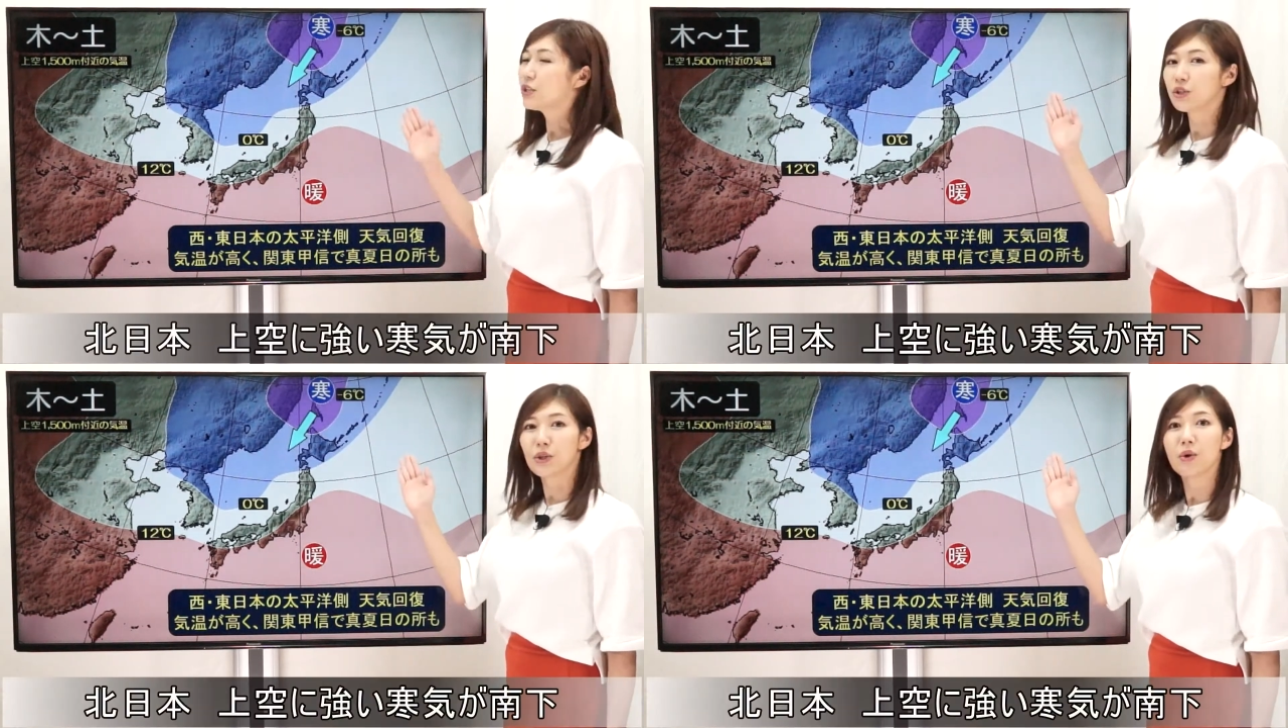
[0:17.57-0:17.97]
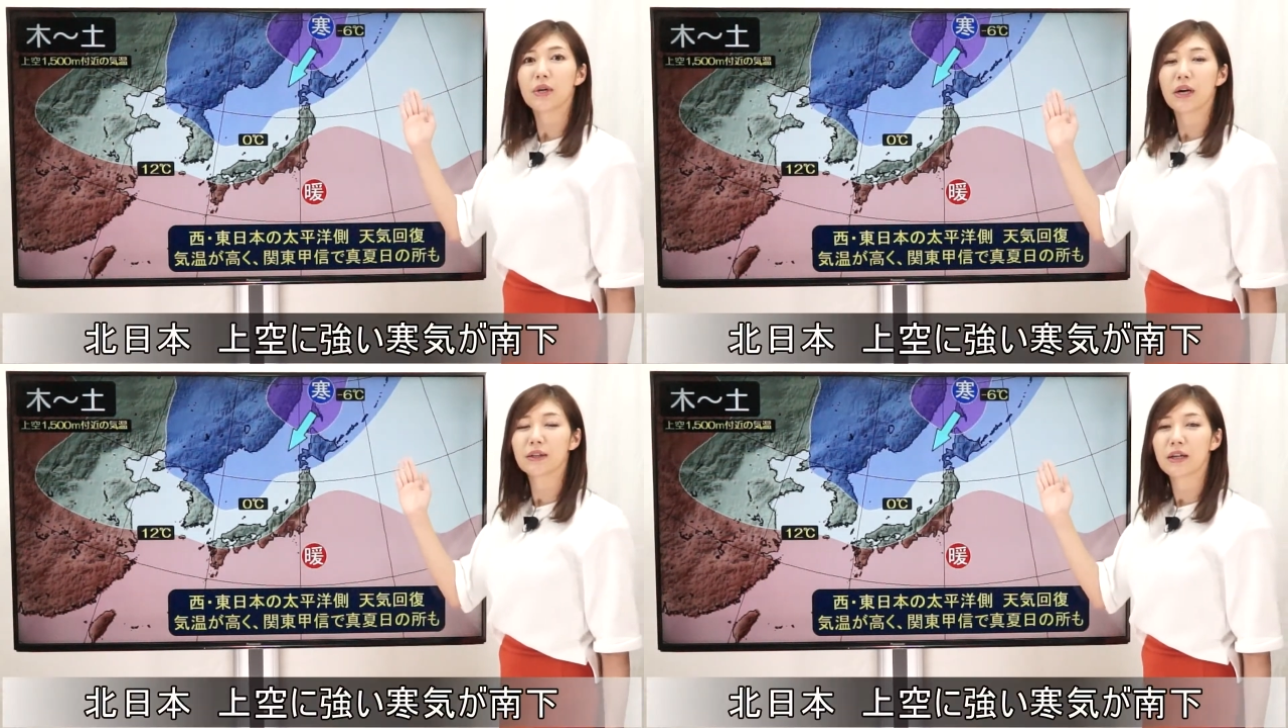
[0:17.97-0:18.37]
に強
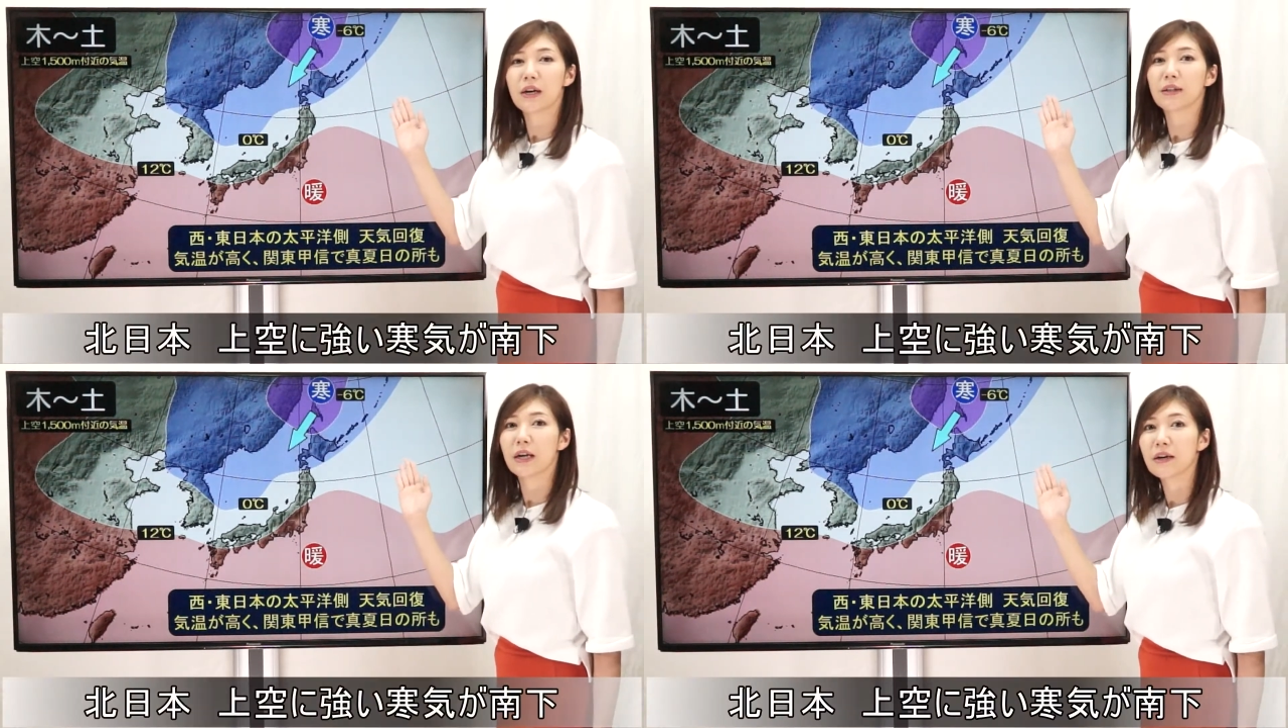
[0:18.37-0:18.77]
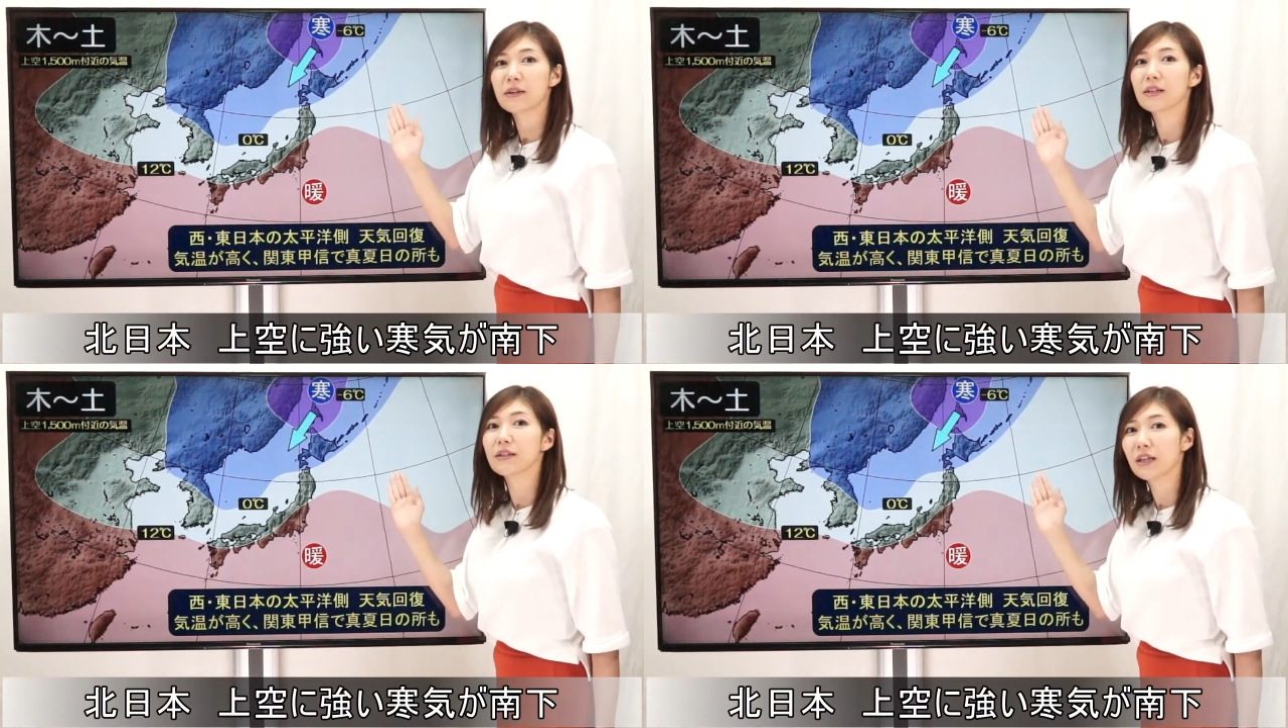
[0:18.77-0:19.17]
い寒気が南
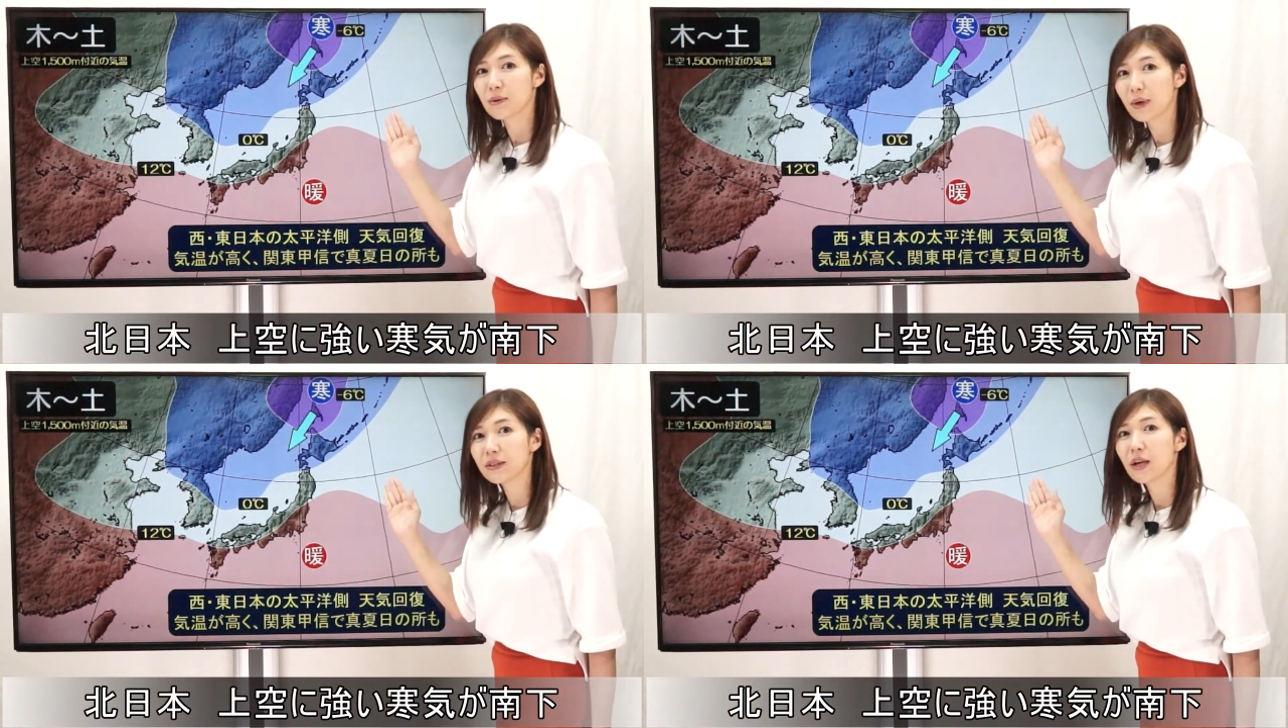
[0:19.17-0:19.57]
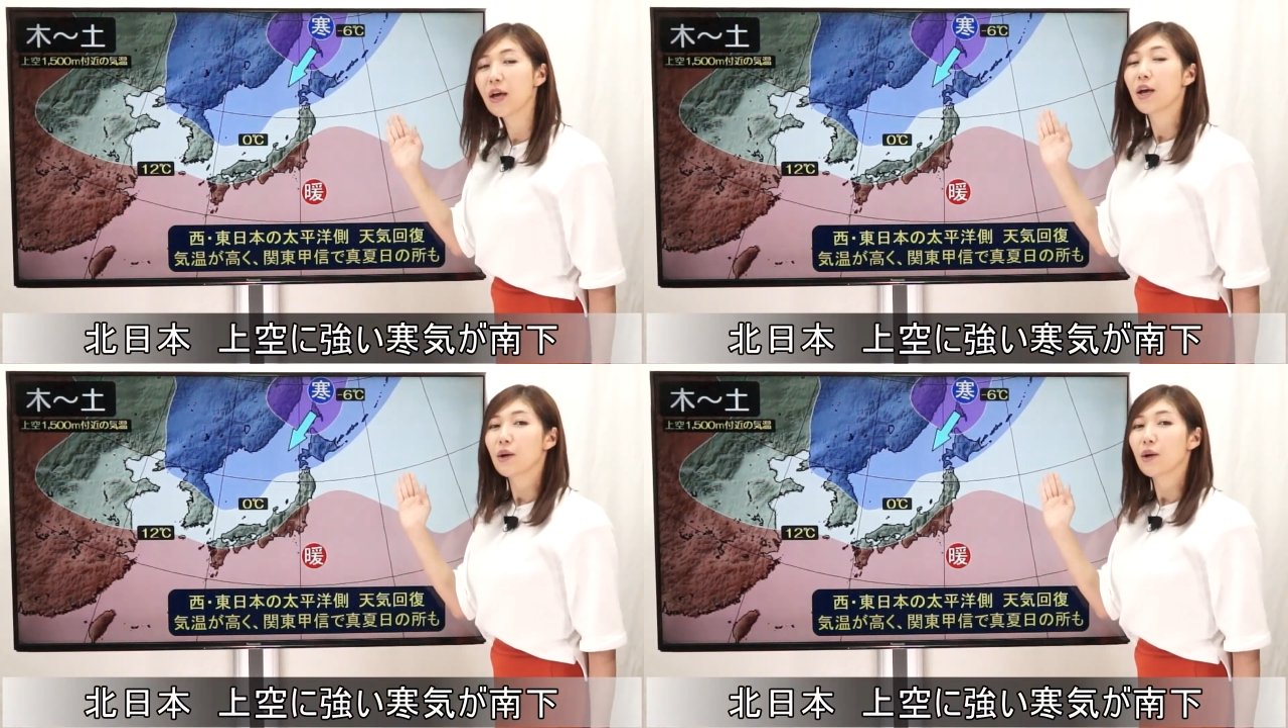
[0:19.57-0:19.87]
下してきます